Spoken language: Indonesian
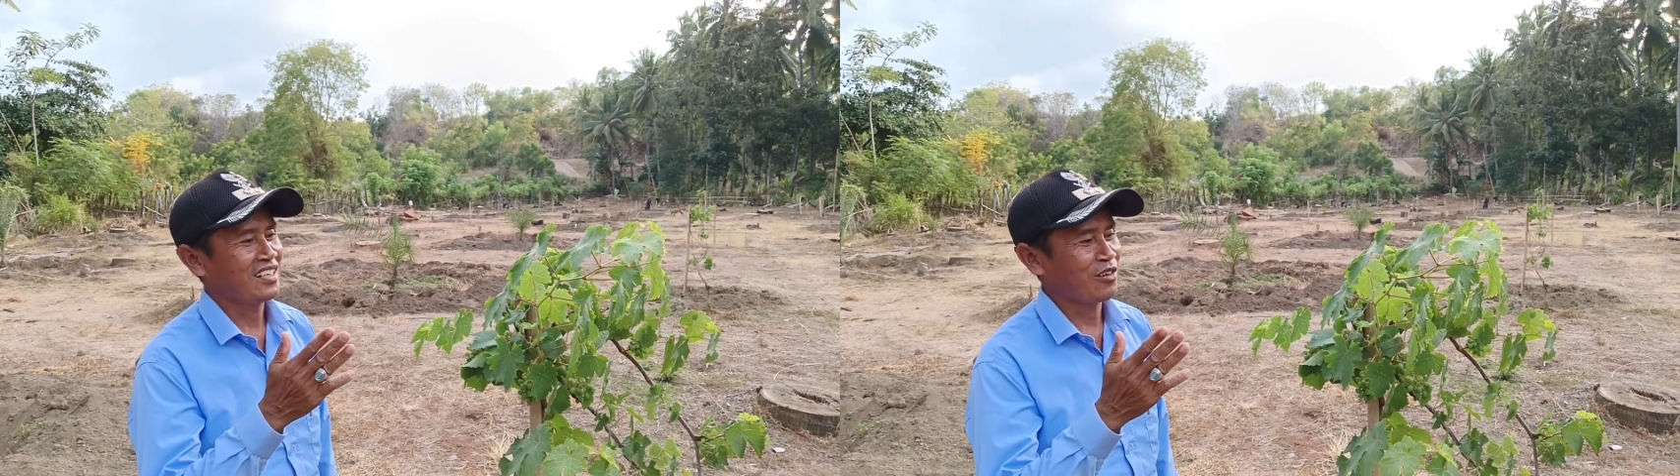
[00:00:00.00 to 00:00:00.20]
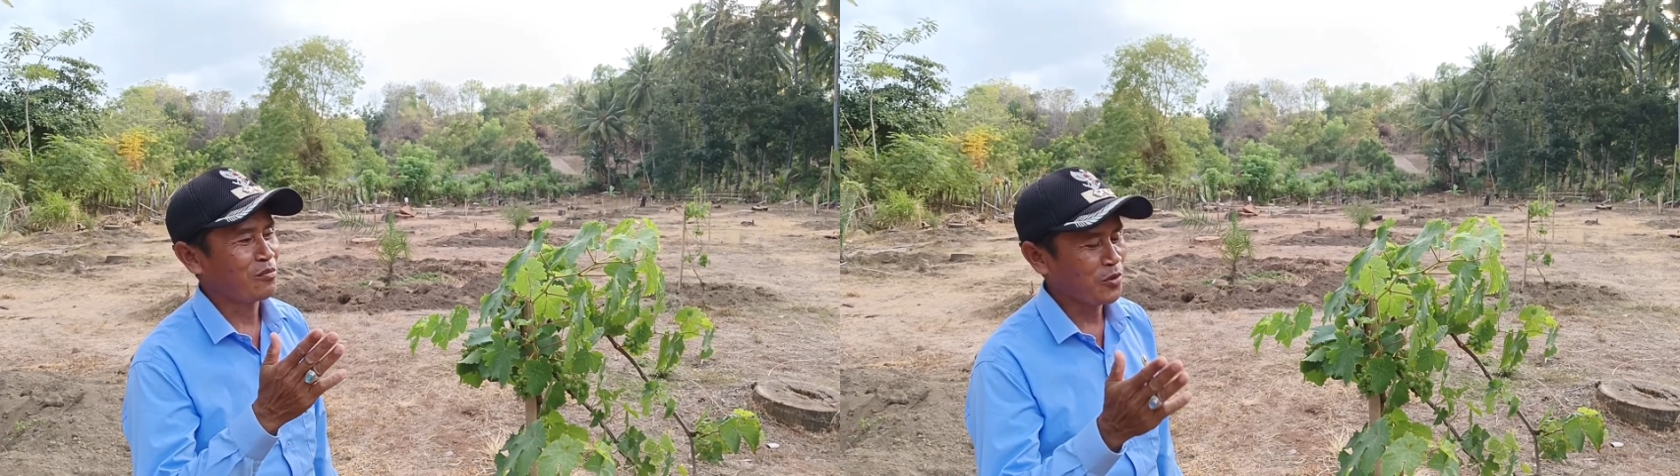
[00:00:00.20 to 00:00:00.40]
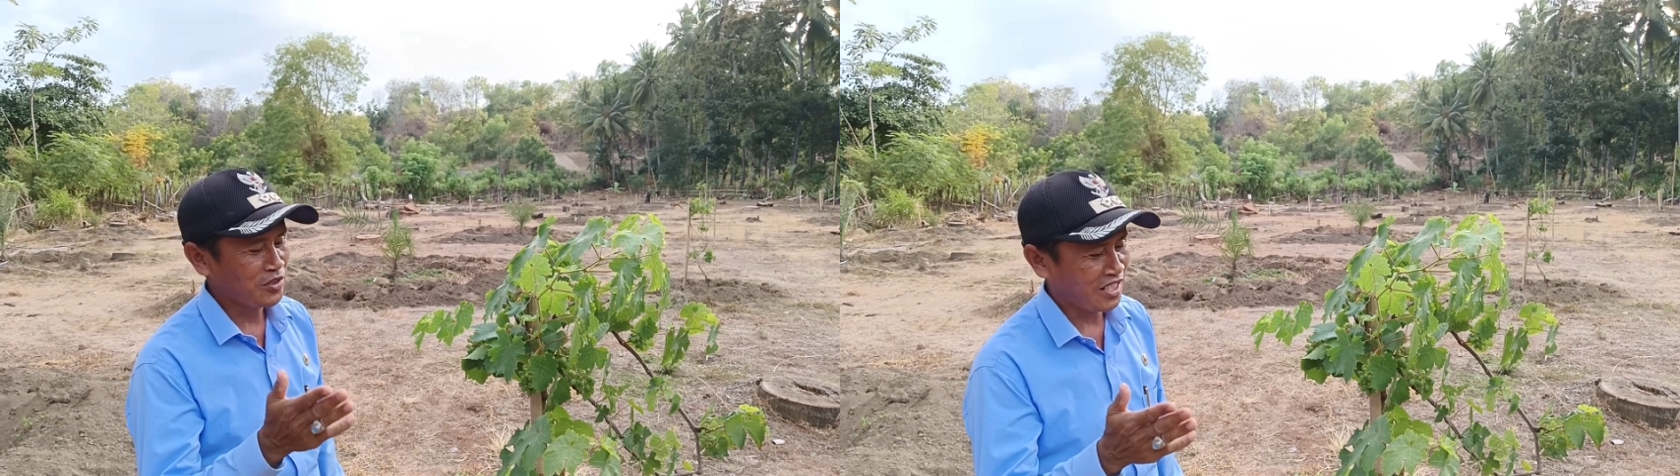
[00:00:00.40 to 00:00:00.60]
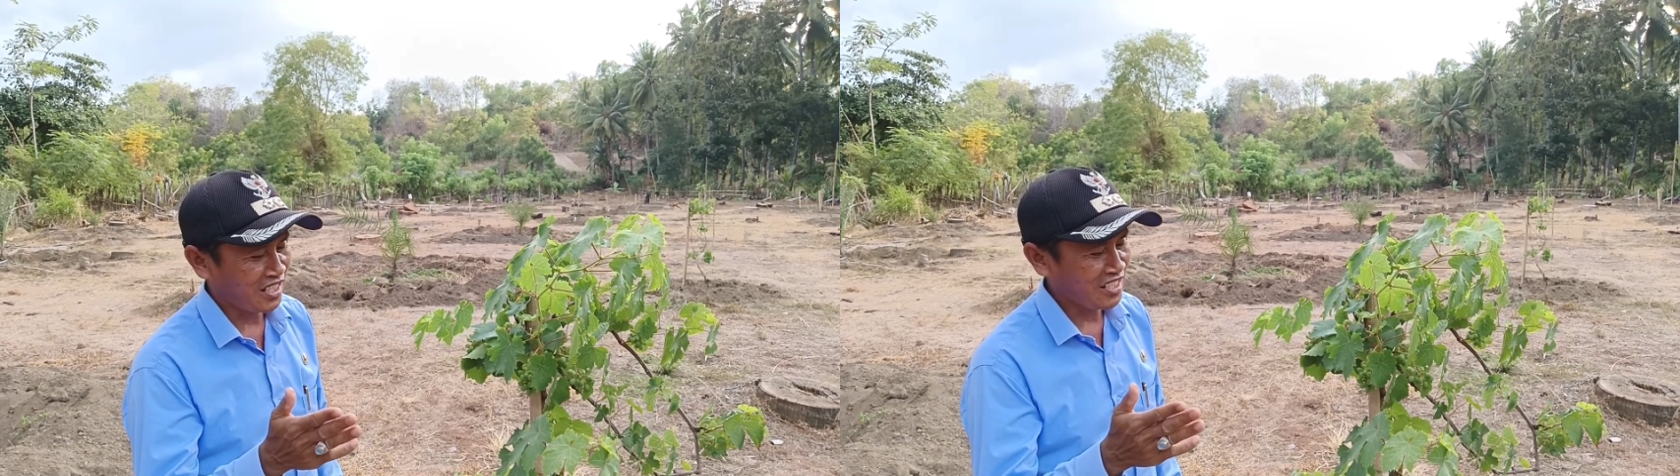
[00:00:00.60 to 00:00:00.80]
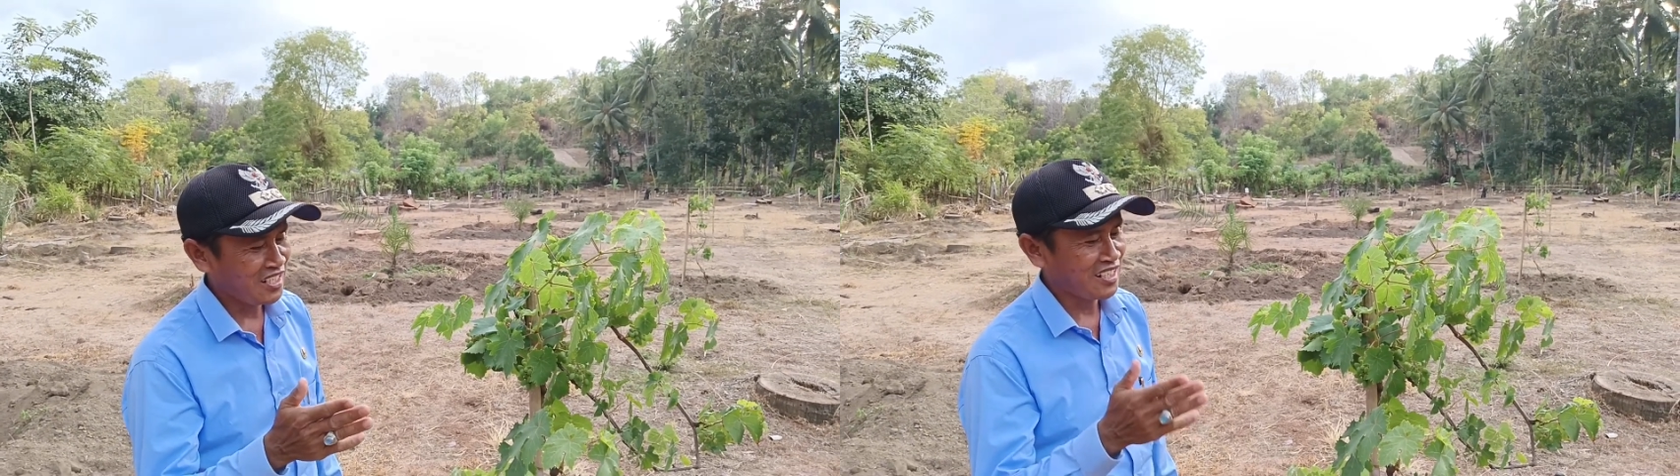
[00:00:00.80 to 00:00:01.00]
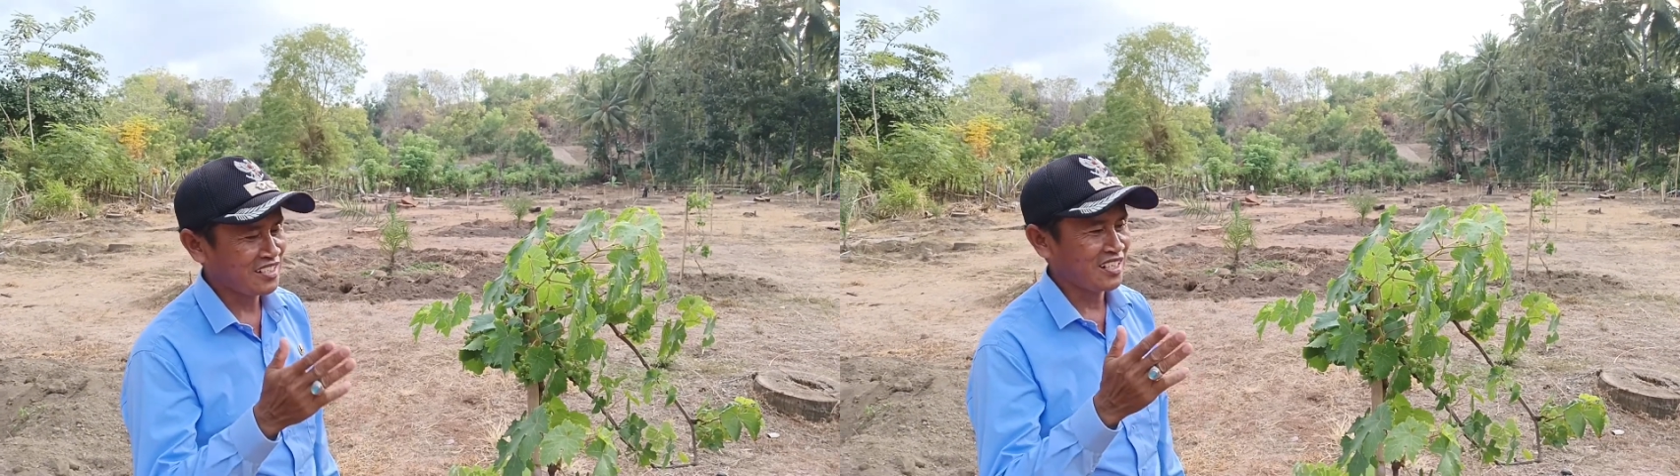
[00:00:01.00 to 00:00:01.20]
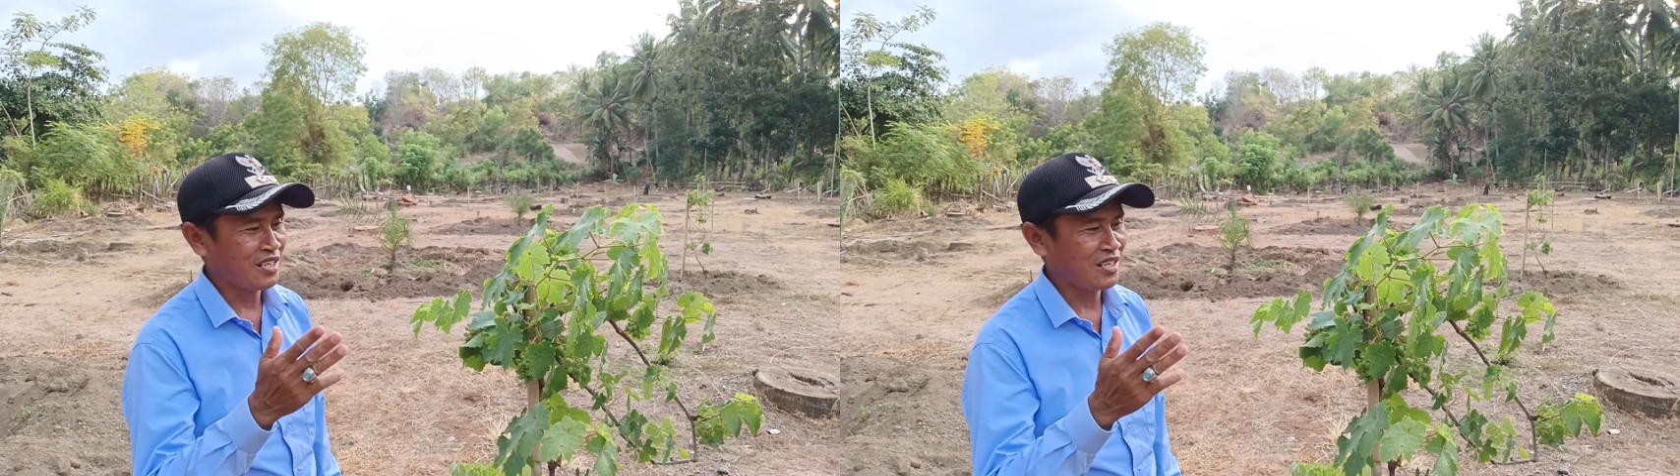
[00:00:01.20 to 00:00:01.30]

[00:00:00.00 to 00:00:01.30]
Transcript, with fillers: Lombok Utara ini dikasih